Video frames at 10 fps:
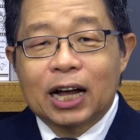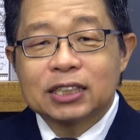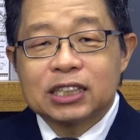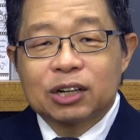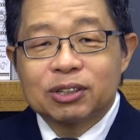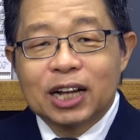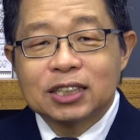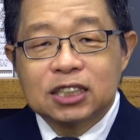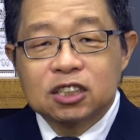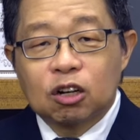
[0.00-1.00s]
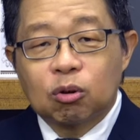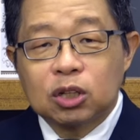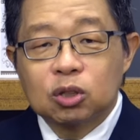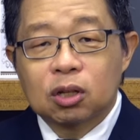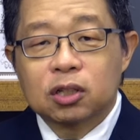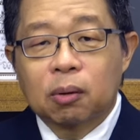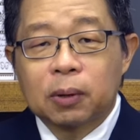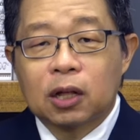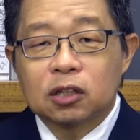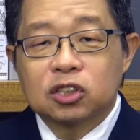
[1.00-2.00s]
管大，今天为大家介绍怀旧老
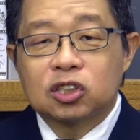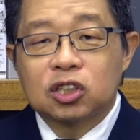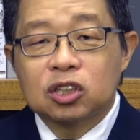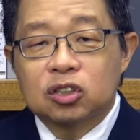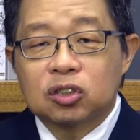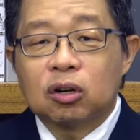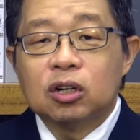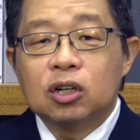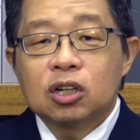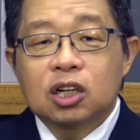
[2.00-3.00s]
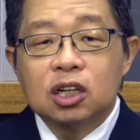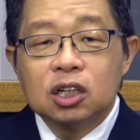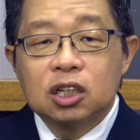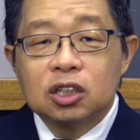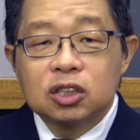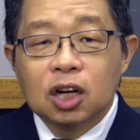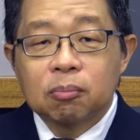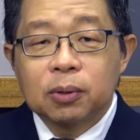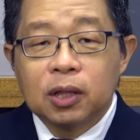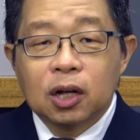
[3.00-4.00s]
唱片啊，是这一首歌林
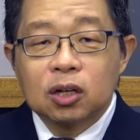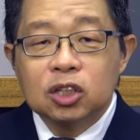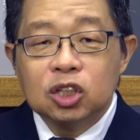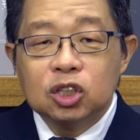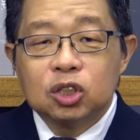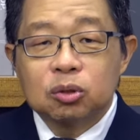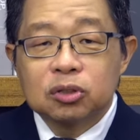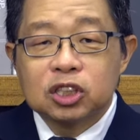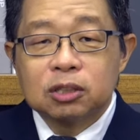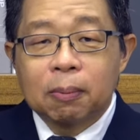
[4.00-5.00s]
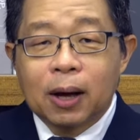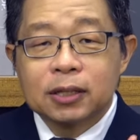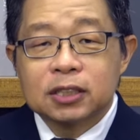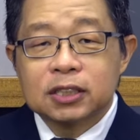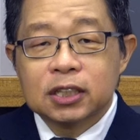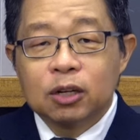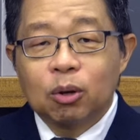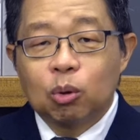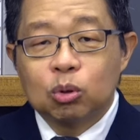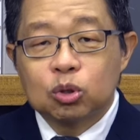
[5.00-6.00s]
唱片呢，一九七八年
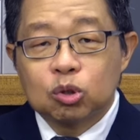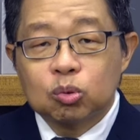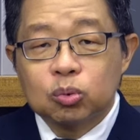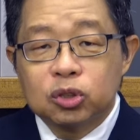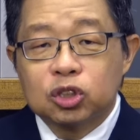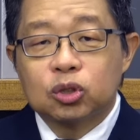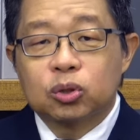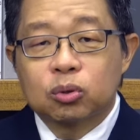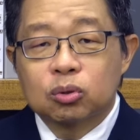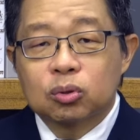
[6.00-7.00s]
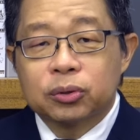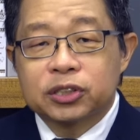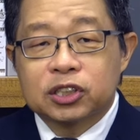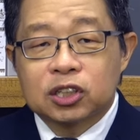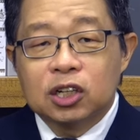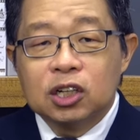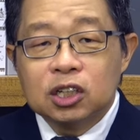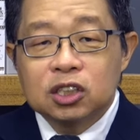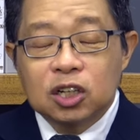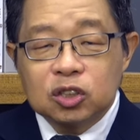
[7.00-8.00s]
三月由苏志雄作词，
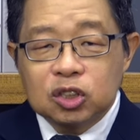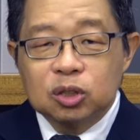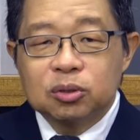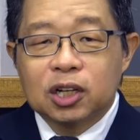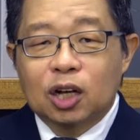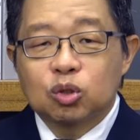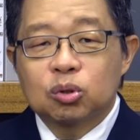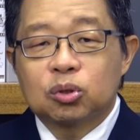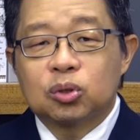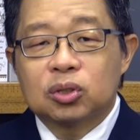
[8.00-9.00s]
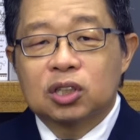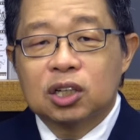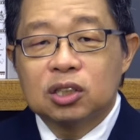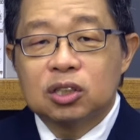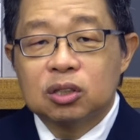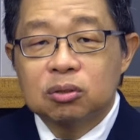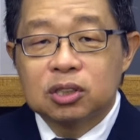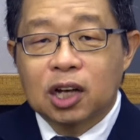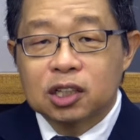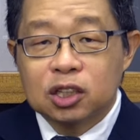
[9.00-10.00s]
陈修霞作曲，陈
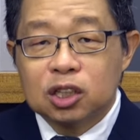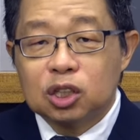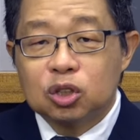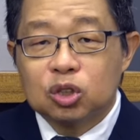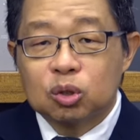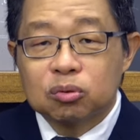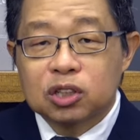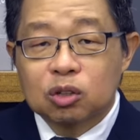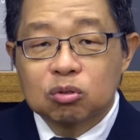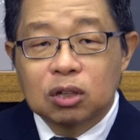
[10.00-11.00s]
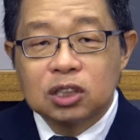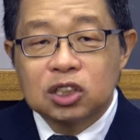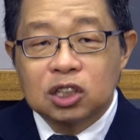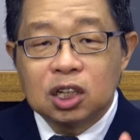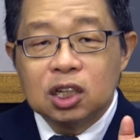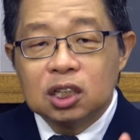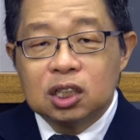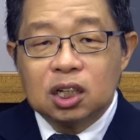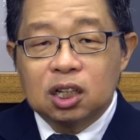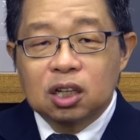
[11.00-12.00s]
修霞的第九张专辑《
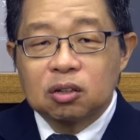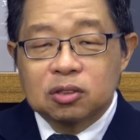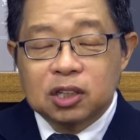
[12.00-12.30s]
第二